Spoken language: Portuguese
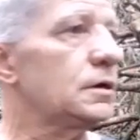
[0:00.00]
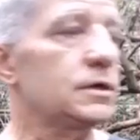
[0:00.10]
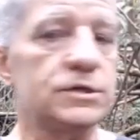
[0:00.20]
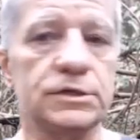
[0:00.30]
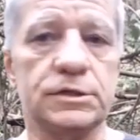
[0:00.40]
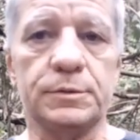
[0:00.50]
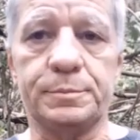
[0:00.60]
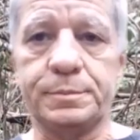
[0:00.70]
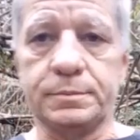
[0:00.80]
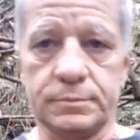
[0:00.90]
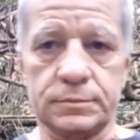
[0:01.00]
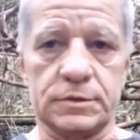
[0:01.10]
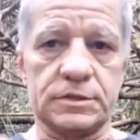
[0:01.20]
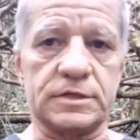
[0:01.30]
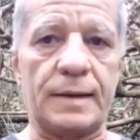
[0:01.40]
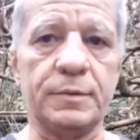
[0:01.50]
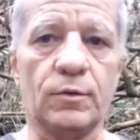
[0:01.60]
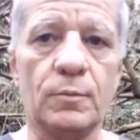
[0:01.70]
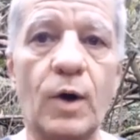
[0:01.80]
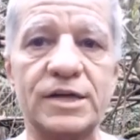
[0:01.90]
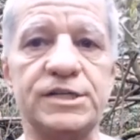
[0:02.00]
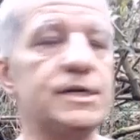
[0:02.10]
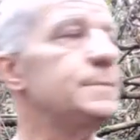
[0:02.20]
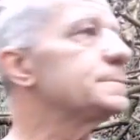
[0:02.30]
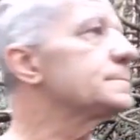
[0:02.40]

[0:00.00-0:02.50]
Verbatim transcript: a gente sabe como agir.